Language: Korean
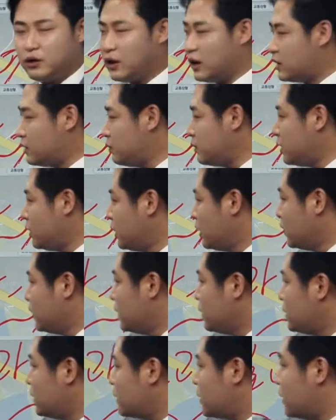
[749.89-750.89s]
아니면
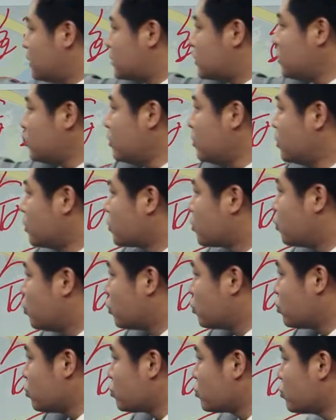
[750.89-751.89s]
일대에서
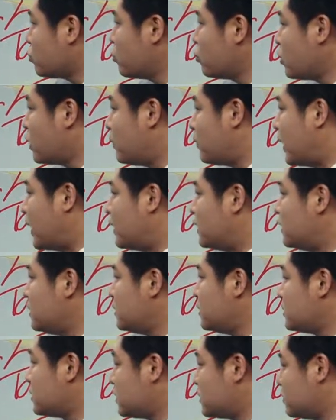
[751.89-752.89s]
고속도로가
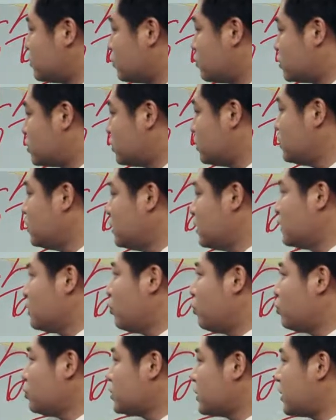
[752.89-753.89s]
만들어지는 곳을
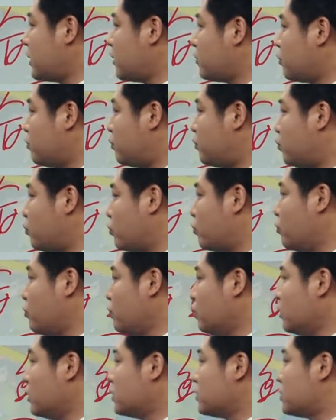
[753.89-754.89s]
호재라고
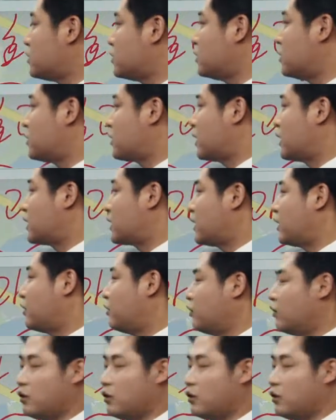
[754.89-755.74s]
보고 들어갈까요?